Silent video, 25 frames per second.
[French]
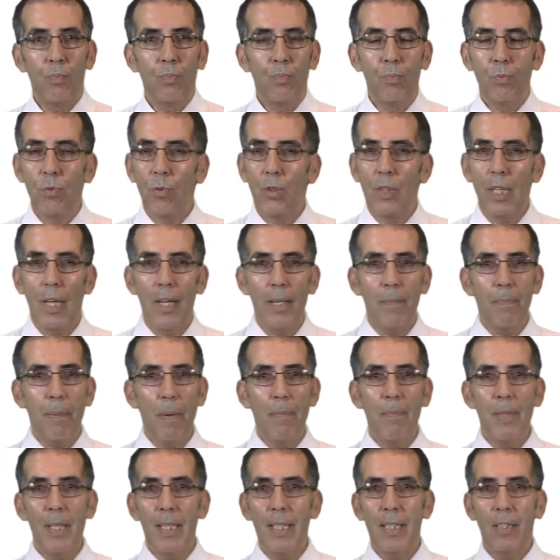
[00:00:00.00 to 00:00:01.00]
tu travailles pas
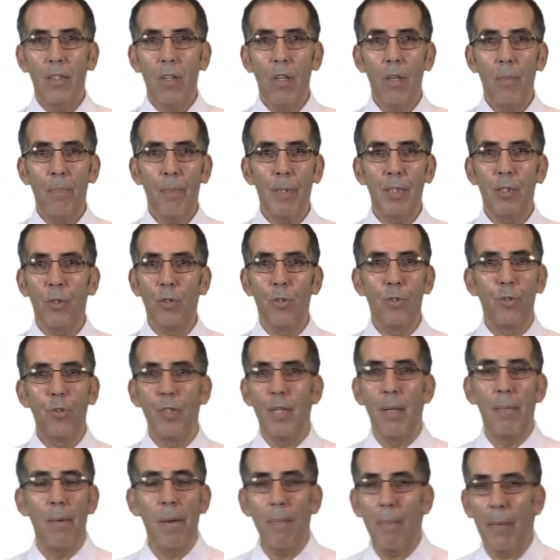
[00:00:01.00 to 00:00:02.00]
bien à l'école parce que tu
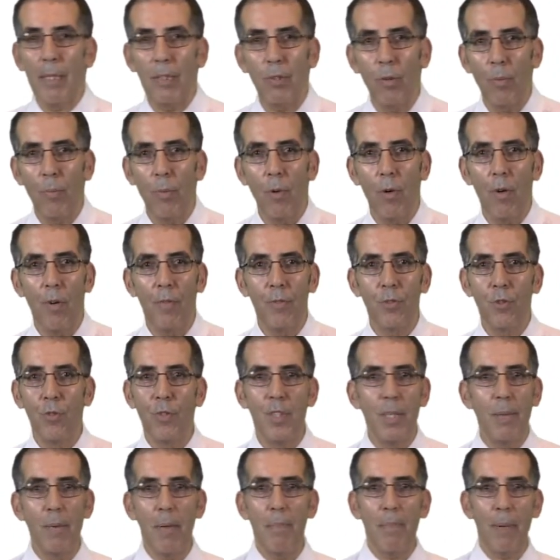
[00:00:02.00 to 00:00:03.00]
n'aimais pas ton prof, tu
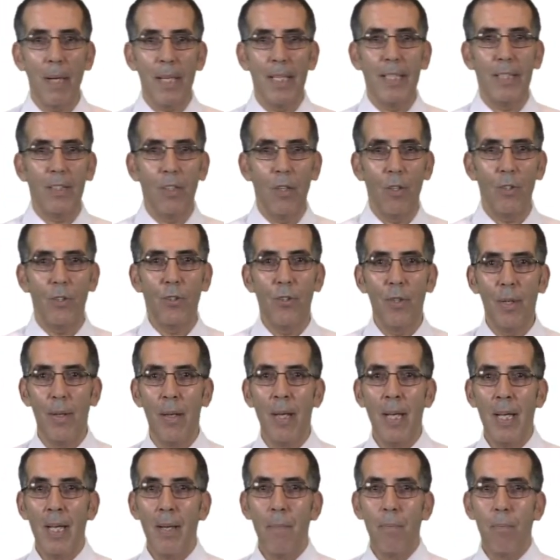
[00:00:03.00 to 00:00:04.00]
n'aimais pas l'école. Tu
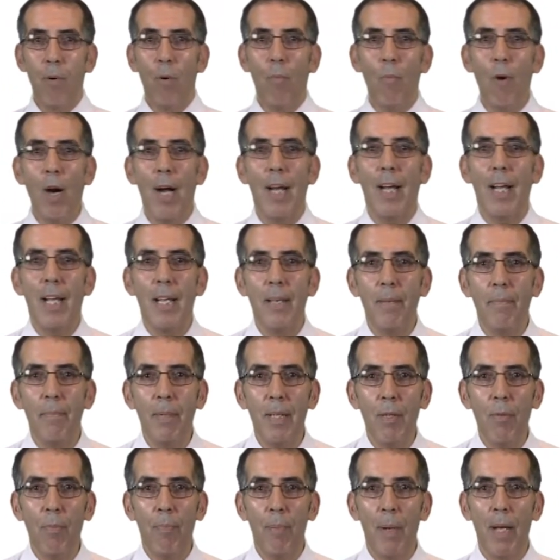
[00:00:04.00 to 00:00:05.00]
Pour moi,
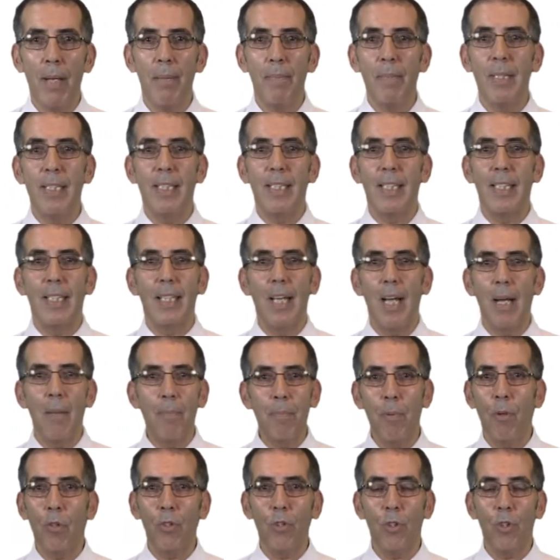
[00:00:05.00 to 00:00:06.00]
aimer ou pas aimer, c'est
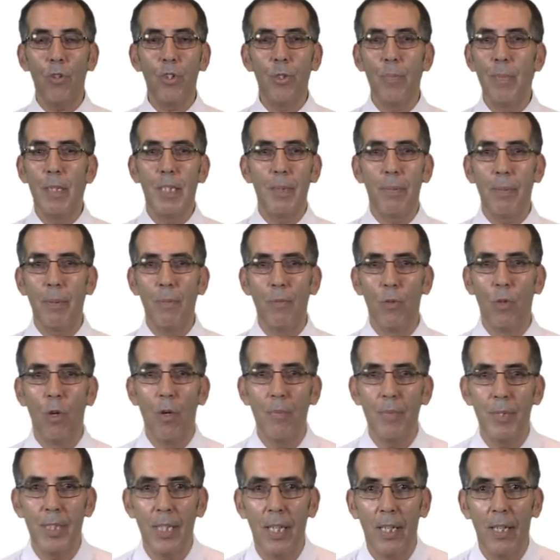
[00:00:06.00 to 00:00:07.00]
important, je m'exprime
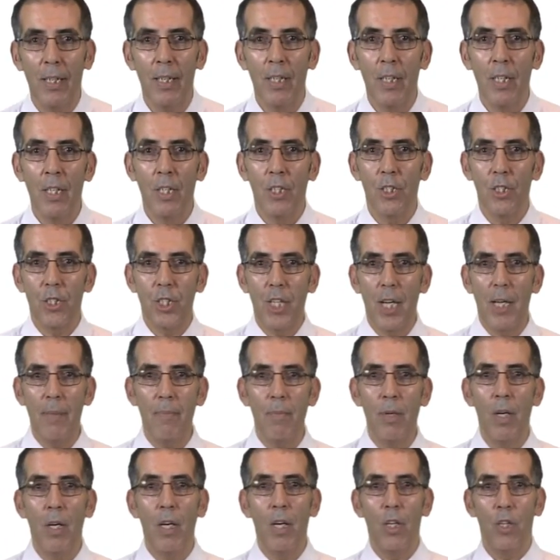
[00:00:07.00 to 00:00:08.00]
comme ça. J'aime,
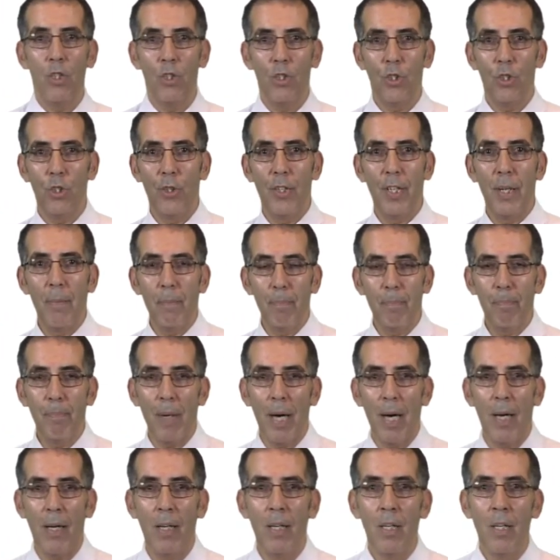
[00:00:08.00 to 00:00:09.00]
je n'aime
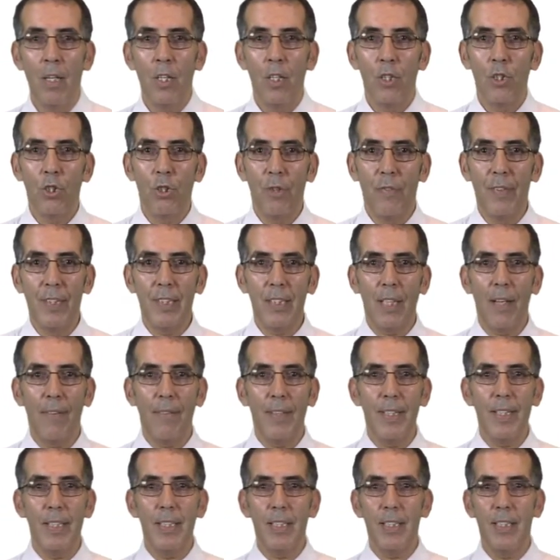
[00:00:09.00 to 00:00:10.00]
pas. Je vais
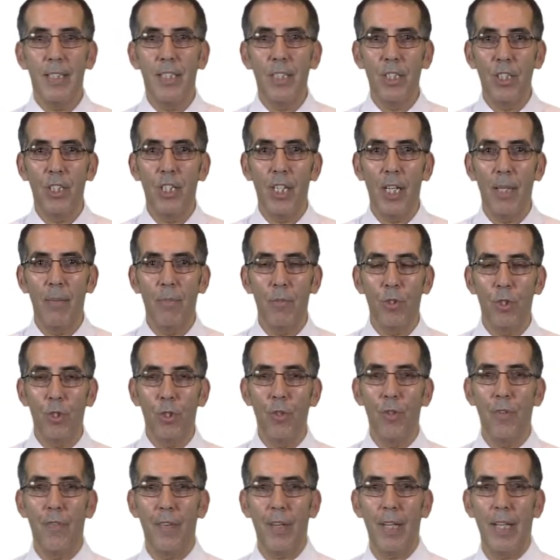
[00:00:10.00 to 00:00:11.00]
travailler si j'aime, je
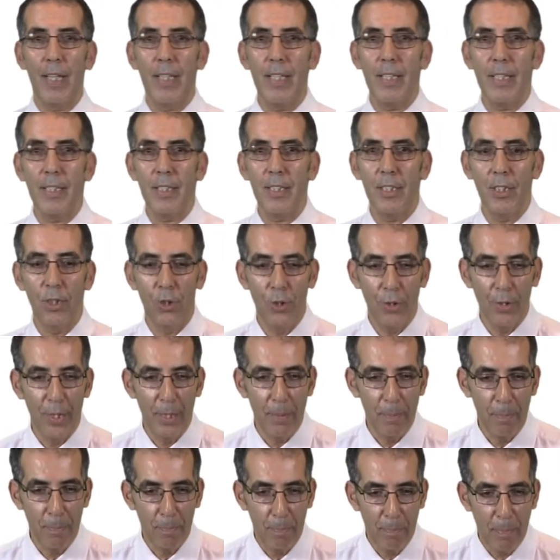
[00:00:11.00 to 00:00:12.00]
ne ferai rien si je
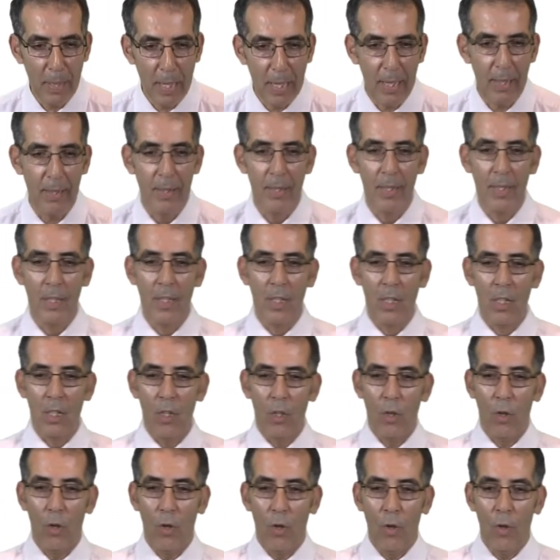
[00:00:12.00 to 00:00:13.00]
n'aime pas.
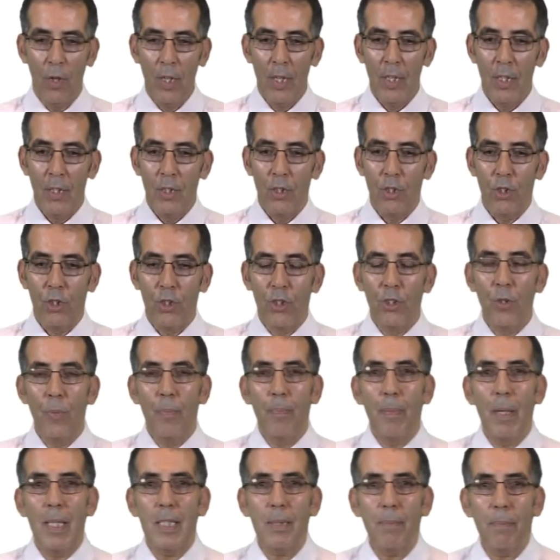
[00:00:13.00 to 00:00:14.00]
Euh, je
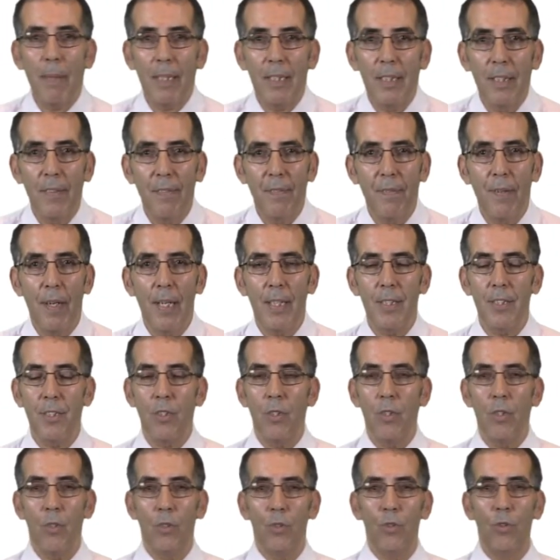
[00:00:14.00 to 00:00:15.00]
passe par des
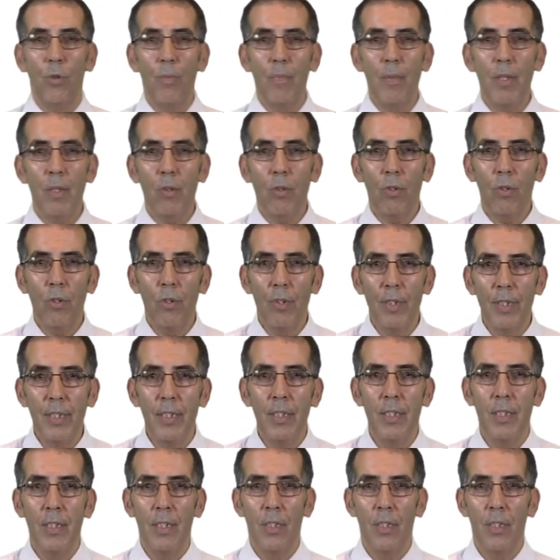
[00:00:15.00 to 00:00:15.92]
phases de mélancolie,